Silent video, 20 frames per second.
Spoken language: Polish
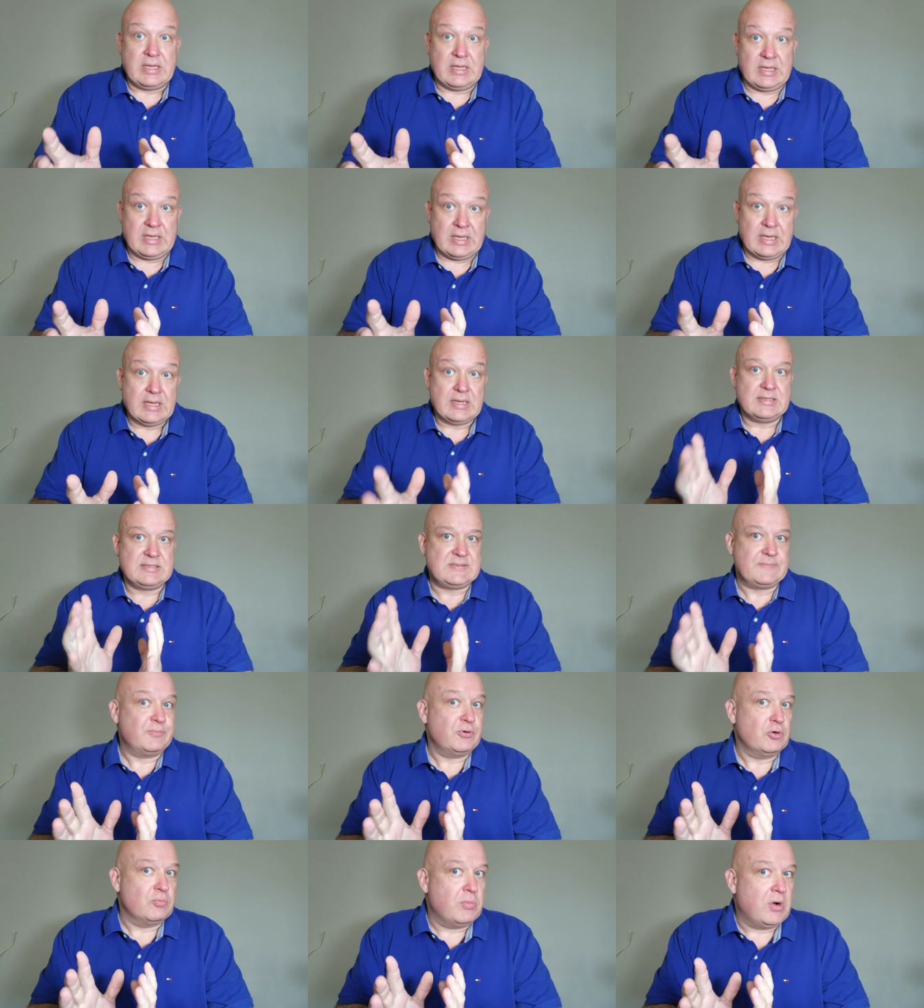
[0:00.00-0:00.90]
i
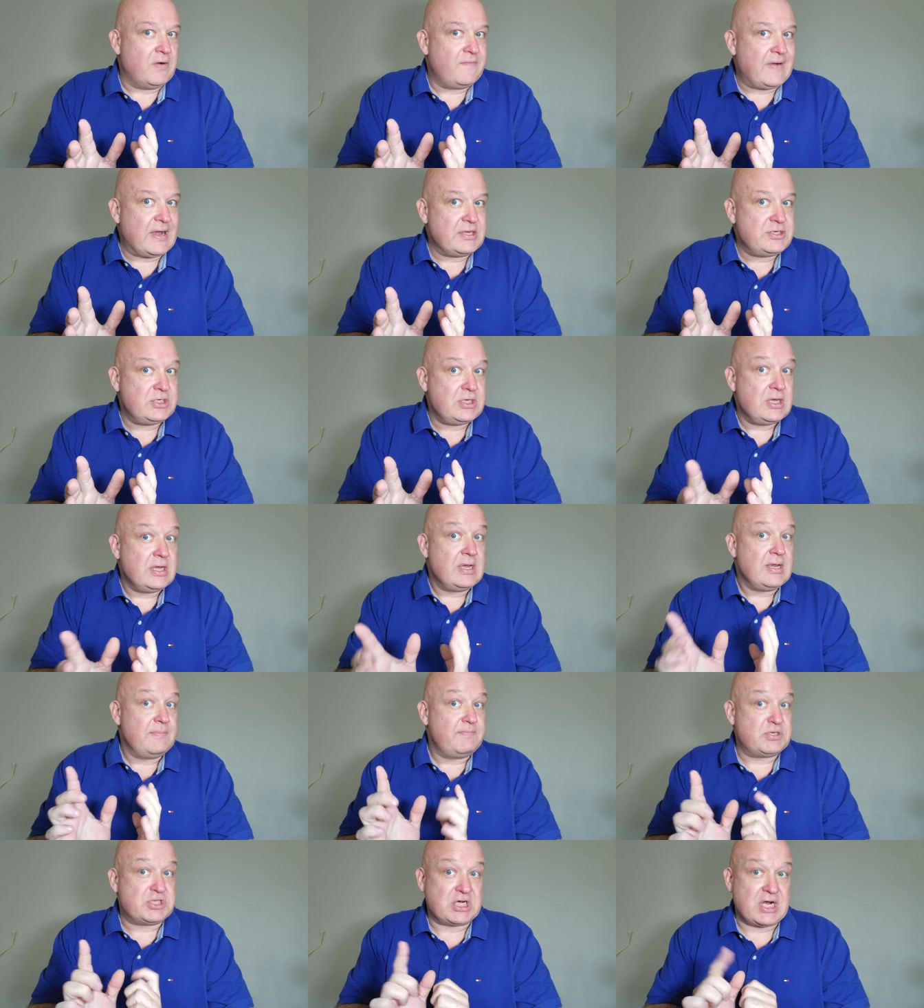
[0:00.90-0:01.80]
spróbować
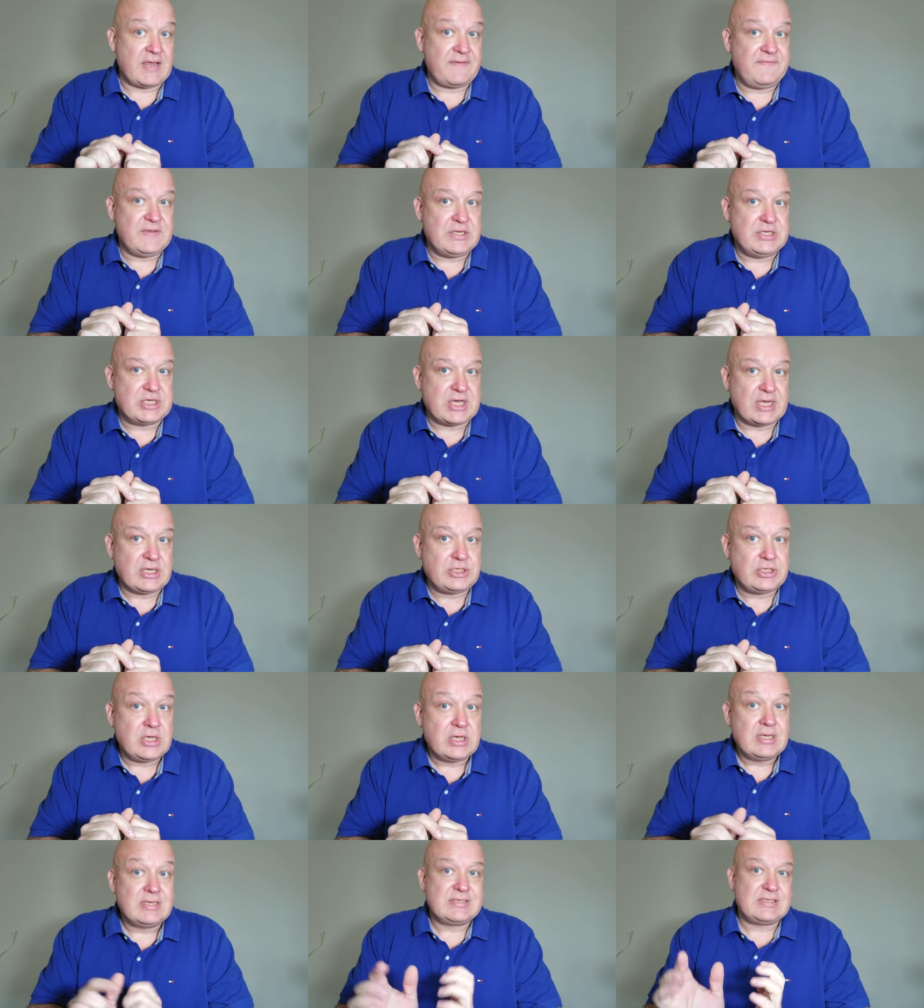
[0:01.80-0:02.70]

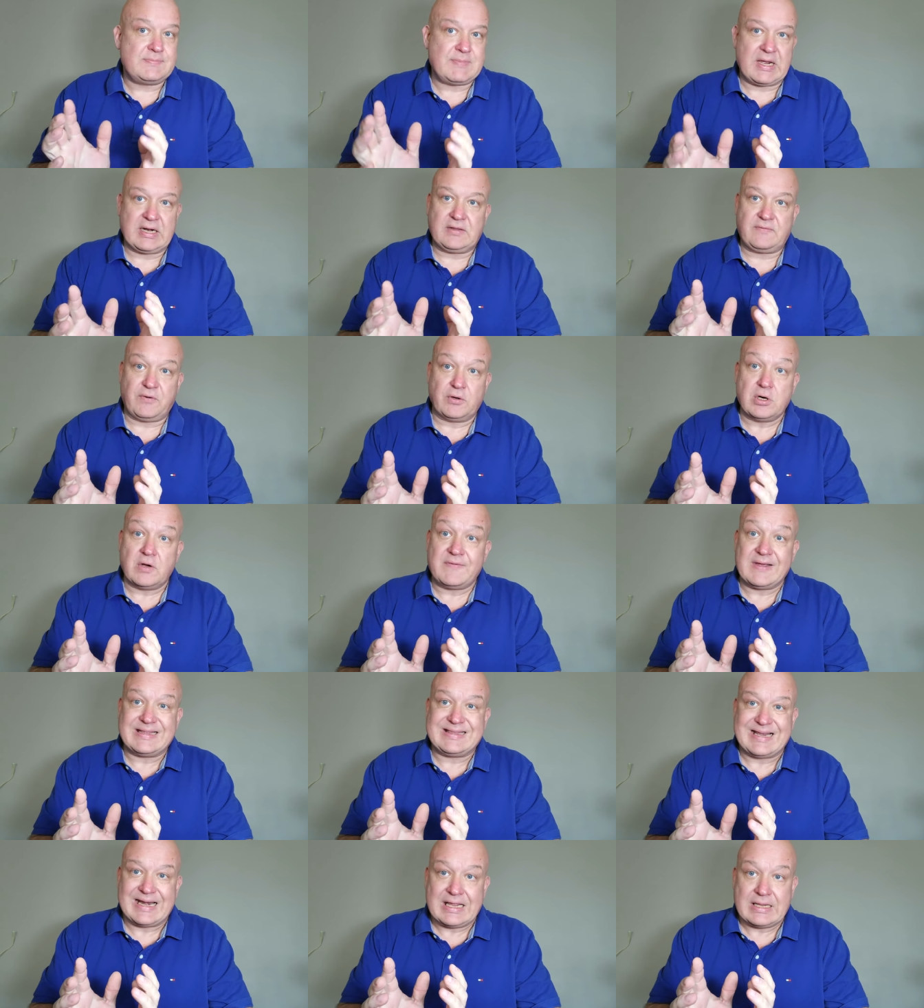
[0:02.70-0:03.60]
przewidzieć
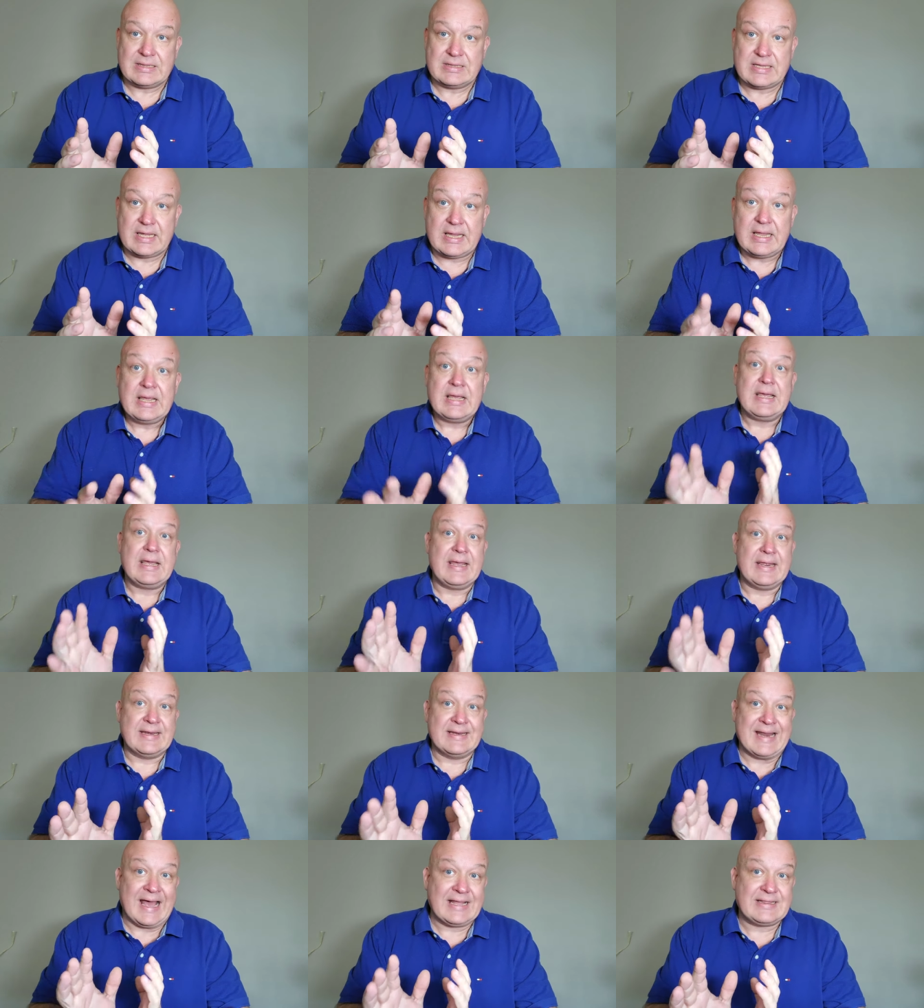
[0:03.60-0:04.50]
smartfonowe trendy
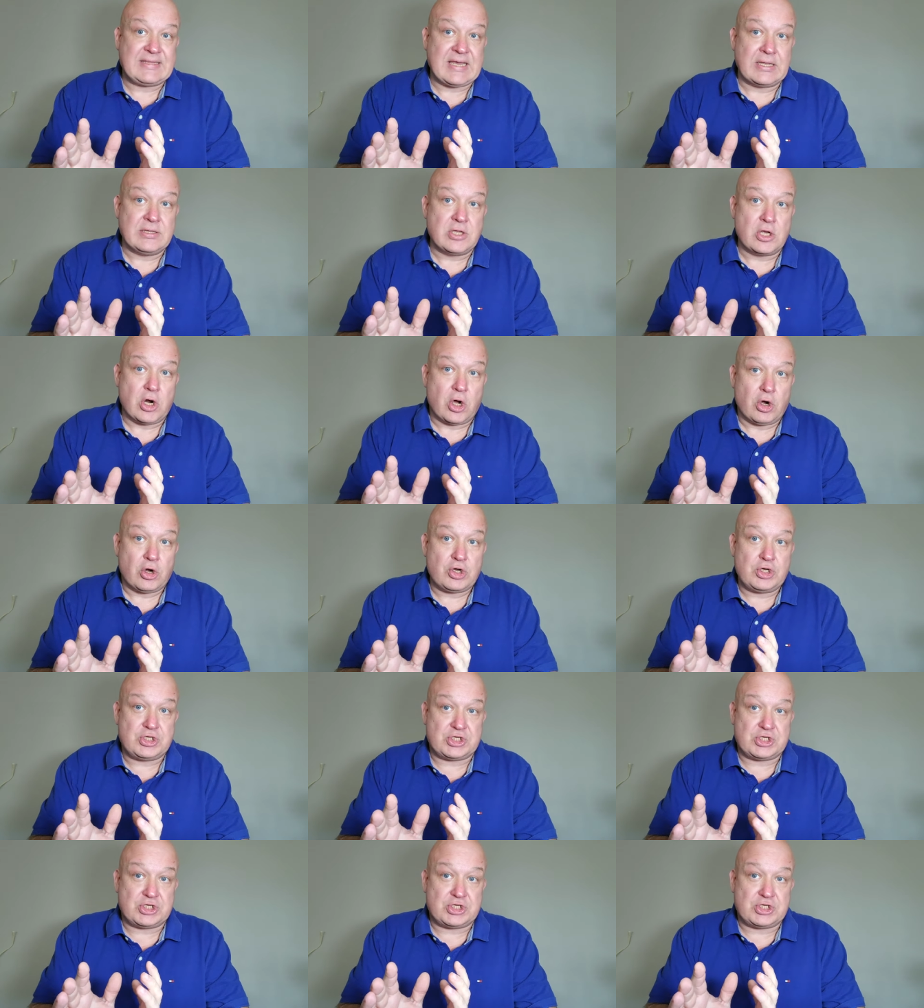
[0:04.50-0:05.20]
na ten rok,